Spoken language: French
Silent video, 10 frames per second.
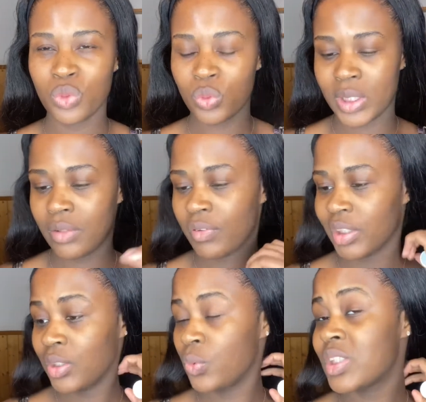Noël. Enfin,
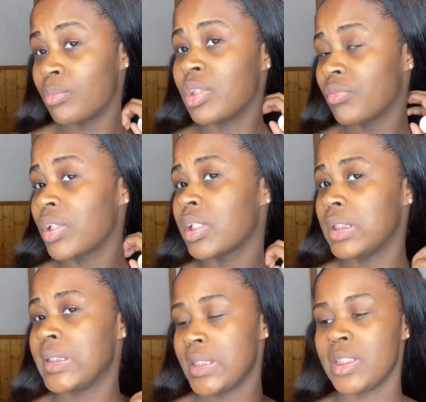Kiko, ils aiment bien faire
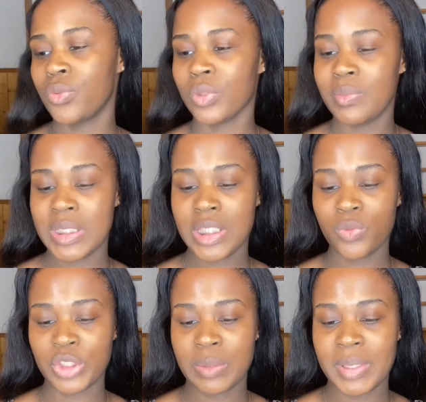des éditions limitées,
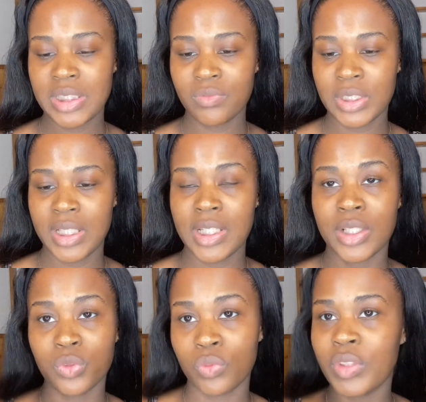donc je sais pas si vous allez la
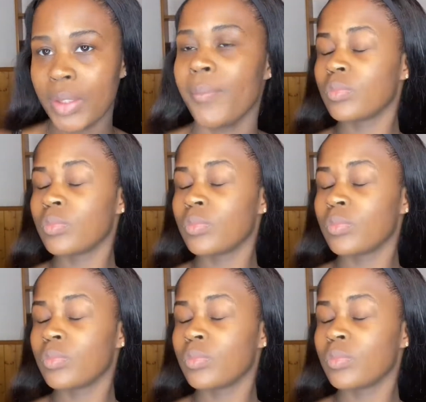retrouver.